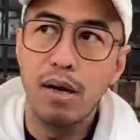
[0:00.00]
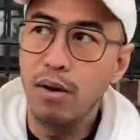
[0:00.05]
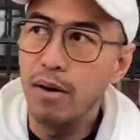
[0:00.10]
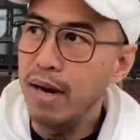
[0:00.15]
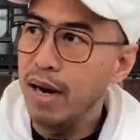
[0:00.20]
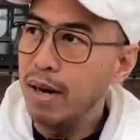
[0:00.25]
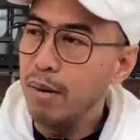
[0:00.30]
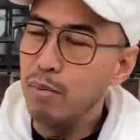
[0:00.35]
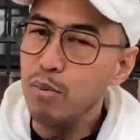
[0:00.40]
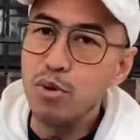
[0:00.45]

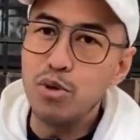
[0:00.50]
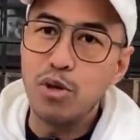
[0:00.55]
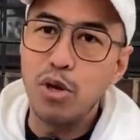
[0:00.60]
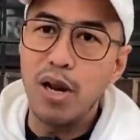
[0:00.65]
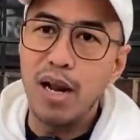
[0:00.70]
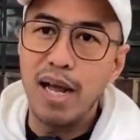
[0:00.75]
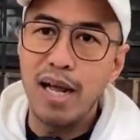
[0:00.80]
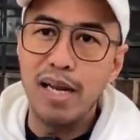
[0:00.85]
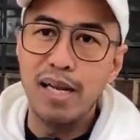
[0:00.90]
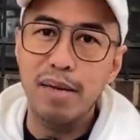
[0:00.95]
Orang
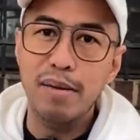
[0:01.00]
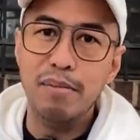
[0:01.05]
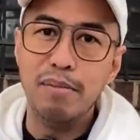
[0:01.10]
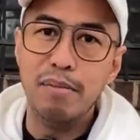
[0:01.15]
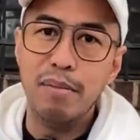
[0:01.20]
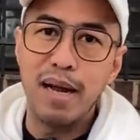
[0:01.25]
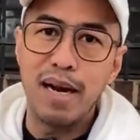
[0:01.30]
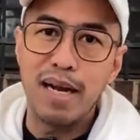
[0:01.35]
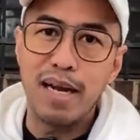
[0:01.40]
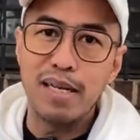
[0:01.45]
musola di
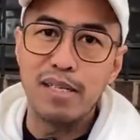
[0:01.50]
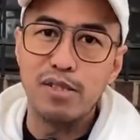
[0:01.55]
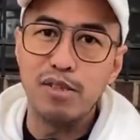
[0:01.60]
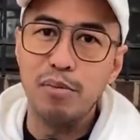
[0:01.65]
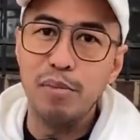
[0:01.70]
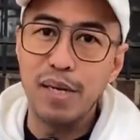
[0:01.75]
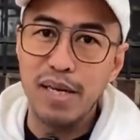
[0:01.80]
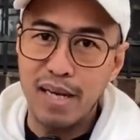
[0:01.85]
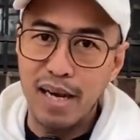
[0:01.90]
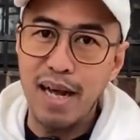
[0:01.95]
markas
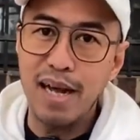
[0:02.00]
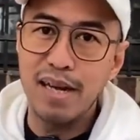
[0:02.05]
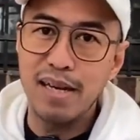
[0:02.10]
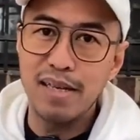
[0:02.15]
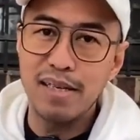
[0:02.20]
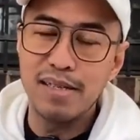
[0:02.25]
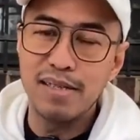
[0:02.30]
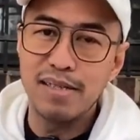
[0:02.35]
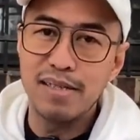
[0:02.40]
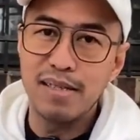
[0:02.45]
Comika,
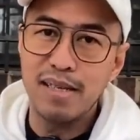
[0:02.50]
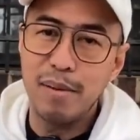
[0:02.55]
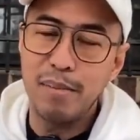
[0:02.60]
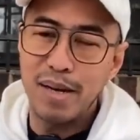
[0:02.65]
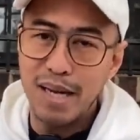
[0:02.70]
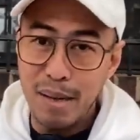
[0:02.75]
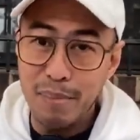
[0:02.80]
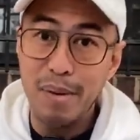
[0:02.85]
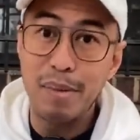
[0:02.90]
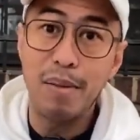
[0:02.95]

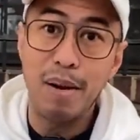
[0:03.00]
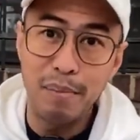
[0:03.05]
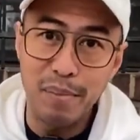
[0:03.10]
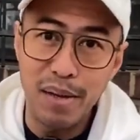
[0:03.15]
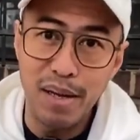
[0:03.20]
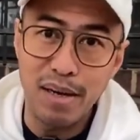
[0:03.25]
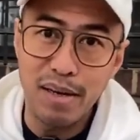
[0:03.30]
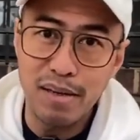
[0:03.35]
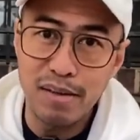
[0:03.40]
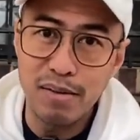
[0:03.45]
kapan-kapan
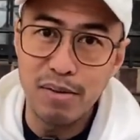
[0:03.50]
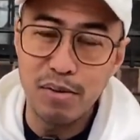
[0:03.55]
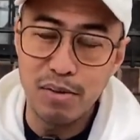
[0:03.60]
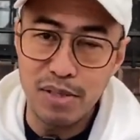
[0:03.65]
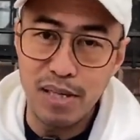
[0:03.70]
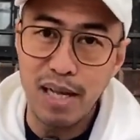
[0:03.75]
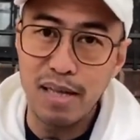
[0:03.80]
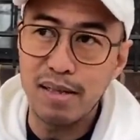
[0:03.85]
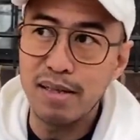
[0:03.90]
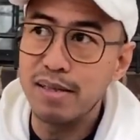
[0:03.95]
mampir
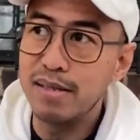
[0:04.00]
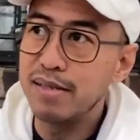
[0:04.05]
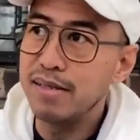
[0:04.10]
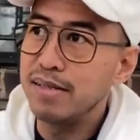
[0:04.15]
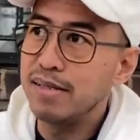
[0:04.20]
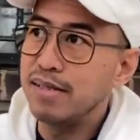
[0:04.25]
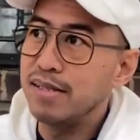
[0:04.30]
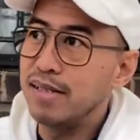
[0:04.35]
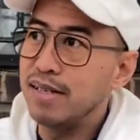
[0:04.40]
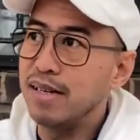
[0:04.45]
Ustadz
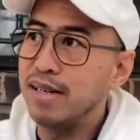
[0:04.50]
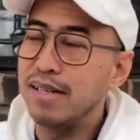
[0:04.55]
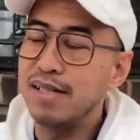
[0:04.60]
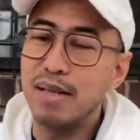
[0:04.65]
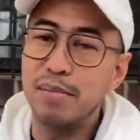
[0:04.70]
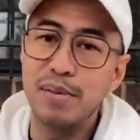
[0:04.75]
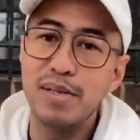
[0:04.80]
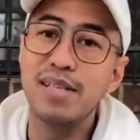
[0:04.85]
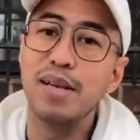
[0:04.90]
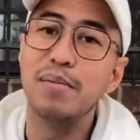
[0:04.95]
Eh,
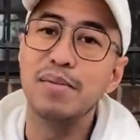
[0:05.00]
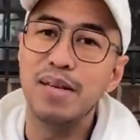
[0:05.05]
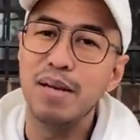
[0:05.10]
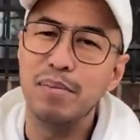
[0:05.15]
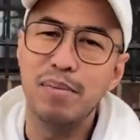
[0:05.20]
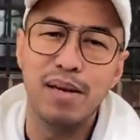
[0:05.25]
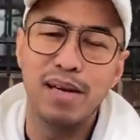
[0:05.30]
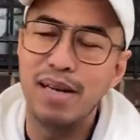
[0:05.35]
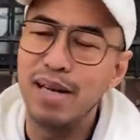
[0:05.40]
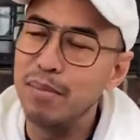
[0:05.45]
tapi
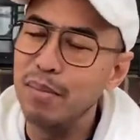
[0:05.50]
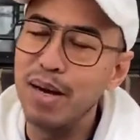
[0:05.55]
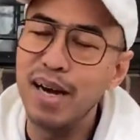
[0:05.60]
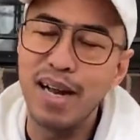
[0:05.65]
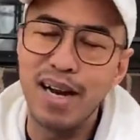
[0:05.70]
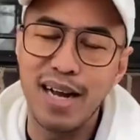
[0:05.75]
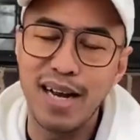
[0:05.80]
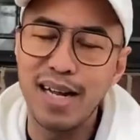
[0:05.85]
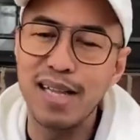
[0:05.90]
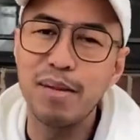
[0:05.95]
siap-siap ya, emang
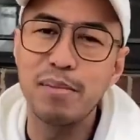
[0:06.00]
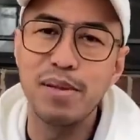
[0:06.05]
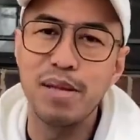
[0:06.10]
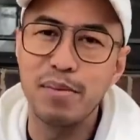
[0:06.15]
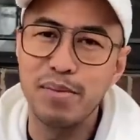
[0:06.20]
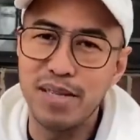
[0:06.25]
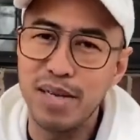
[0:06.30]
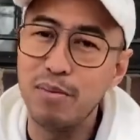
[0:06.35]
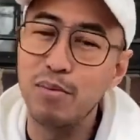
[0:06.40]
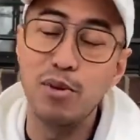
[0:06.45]
kadang-kadang
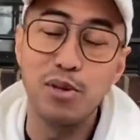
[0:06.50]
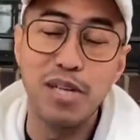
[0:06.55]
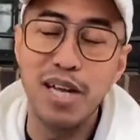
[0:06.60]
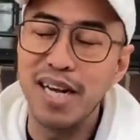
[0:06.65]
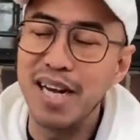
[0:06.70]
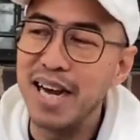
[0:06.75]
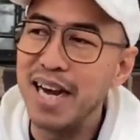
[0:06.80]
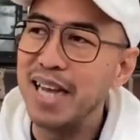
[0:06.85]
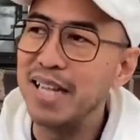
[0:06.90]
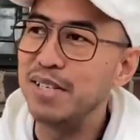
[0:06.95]
teman-teman saya
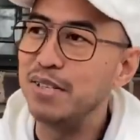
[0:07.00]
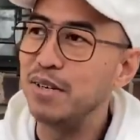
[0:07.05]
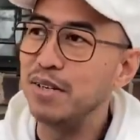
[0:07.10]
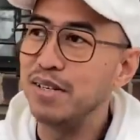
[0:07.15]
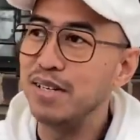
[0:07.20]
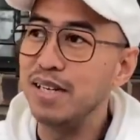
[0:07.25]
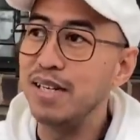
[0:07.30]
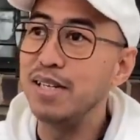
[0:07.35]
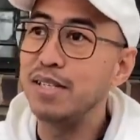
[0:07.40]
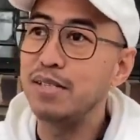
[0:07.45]
mulutnya agak ngaco.
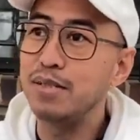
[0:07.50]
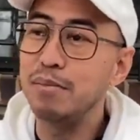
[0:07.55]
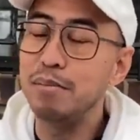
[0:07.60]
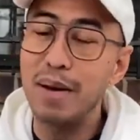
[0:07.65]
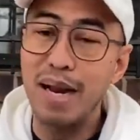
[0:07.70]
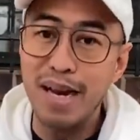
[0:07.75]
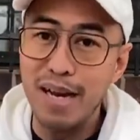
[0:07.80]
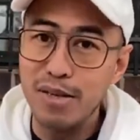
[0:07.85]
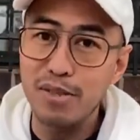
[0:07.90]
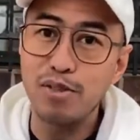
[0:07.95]
Di
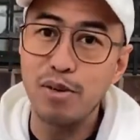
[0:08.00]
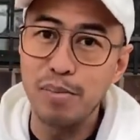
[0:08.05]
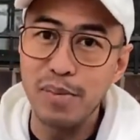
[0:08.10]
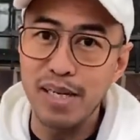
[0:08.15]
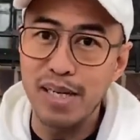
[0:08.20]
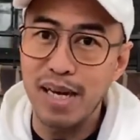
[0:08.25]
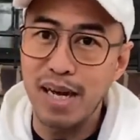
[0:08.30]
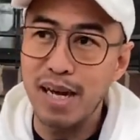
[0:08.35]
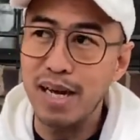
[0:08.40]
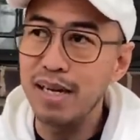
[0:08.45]
markas
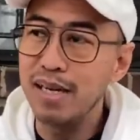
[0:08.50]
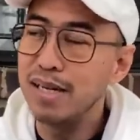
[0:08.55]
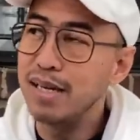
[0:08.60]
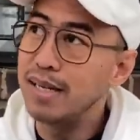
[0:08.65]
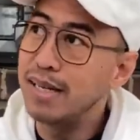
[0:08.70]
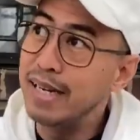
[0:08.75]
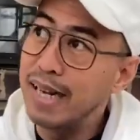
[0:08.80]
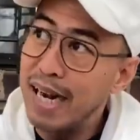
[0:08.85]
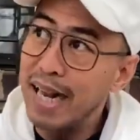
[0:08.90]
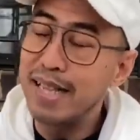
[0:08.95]
Comika,
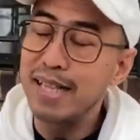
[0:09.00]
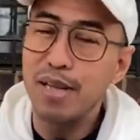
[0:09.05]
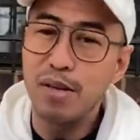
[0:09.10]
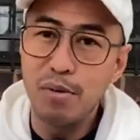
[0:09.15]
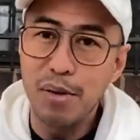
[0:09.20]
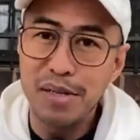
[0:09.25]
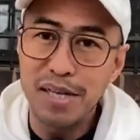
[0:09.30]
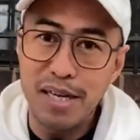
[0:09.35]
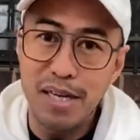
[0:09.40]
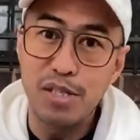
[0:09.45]
di lantai
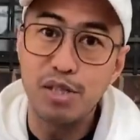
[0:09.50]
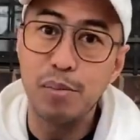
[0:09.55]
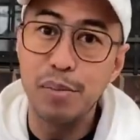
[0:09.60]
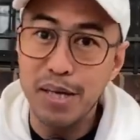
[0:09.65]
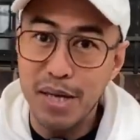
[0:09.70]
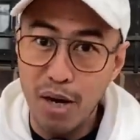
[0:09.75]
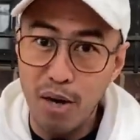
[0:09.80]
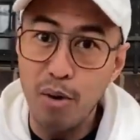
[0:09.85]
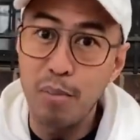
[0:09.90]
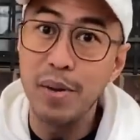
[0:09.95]
duanya ada
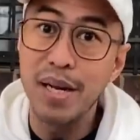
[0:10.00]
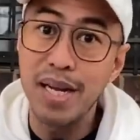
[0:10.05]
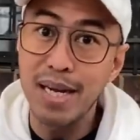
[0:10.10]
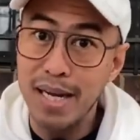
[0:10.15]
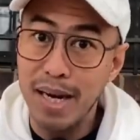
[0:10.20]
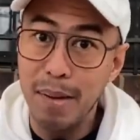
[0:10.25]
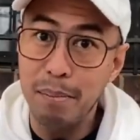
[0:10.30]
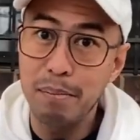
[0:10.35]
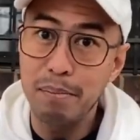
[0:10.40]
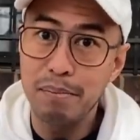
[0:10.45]
Comika Comedy
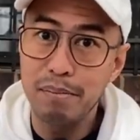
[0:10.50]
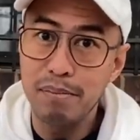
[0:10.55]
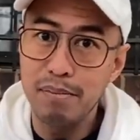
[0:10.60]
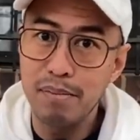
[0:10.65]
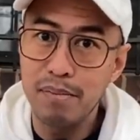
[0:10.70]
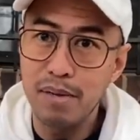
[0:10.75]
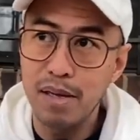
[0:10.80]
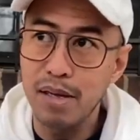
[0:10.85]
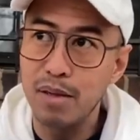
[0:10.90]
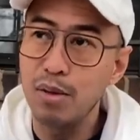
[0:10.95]
Club.
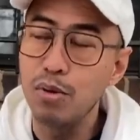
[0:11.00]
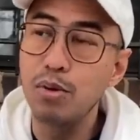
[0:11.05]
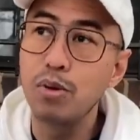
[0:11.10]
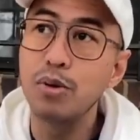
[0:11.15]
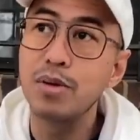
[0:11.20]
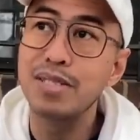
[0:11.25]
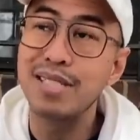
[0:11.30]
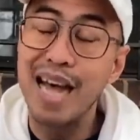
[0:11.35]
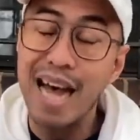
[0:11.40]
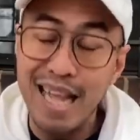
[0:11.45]

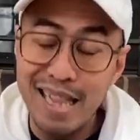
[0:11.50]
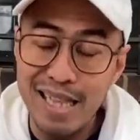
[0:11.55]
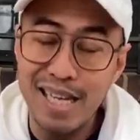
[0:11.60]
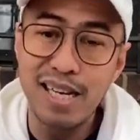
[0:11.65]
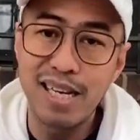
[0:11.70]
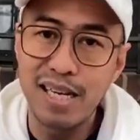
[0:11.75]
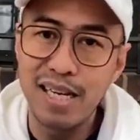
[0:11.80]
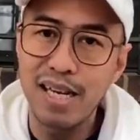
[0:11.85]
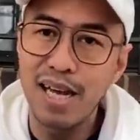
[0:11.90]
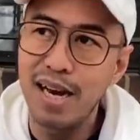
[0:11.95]
Itu saat
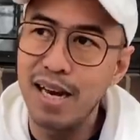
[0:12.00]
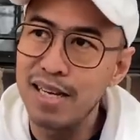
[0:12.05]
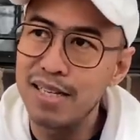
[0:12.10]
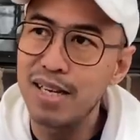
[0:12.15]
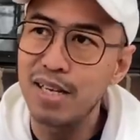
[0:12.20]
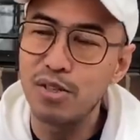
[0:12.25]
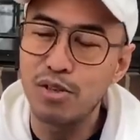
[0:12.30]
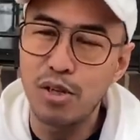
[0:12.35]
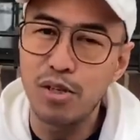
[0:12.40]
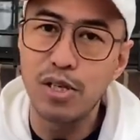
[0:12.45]
ini adalah
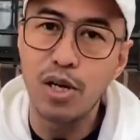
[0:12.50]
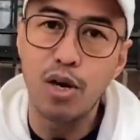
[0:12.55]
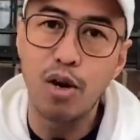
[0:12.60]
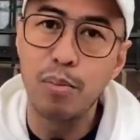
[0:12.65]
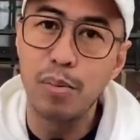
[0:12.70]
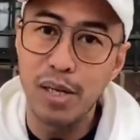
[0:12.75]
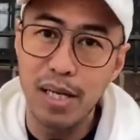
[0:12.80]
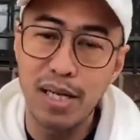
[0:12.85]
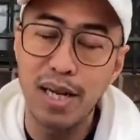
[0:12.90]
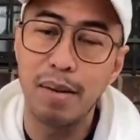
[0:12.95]
satu-satunya
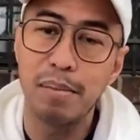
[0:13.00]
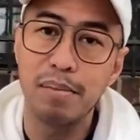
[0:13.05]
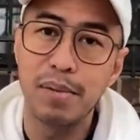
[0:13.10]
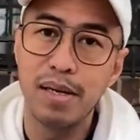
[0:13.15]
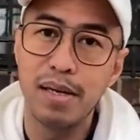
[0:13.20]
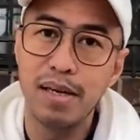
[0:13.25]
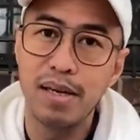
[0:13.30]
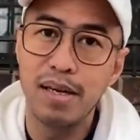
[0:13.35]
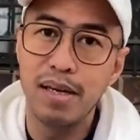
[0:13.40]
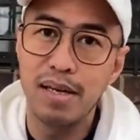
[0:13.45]
comedy club
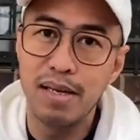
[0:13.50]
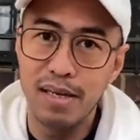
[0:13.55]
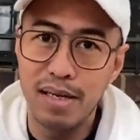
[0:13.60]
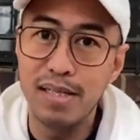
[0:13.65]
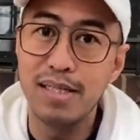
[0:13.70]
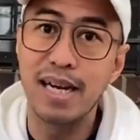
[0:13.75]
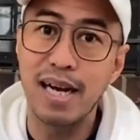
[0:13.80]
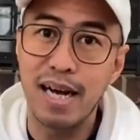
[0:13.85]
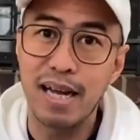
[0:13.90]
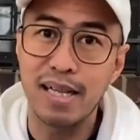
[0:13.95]

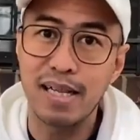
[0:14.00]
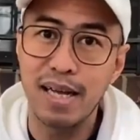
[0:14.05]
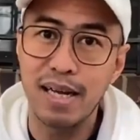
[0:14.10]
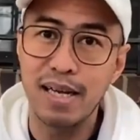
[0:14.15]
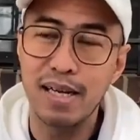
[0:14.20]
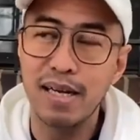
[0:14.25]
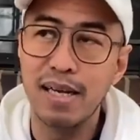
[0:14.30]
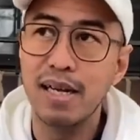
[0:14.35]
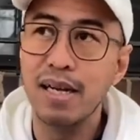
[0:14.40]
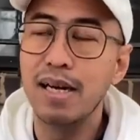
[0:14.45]
di Jakarta.